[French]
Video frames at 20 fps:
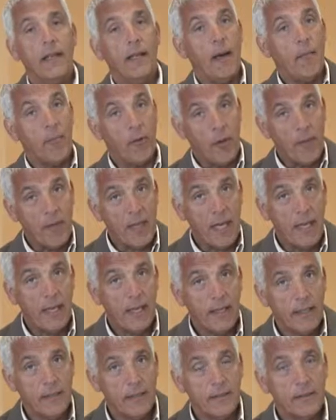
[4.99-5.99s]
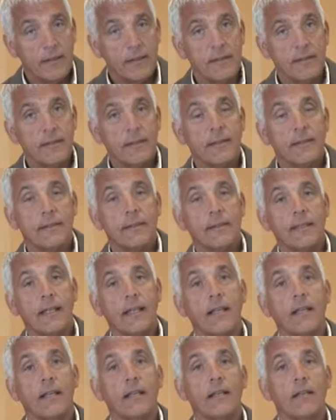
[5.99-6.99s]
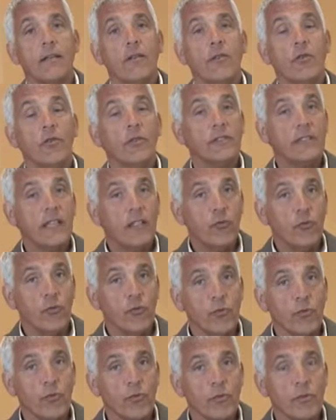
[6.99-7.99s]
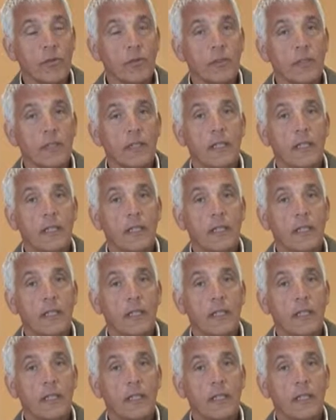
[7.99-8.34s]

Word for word: La première, c'est le statut,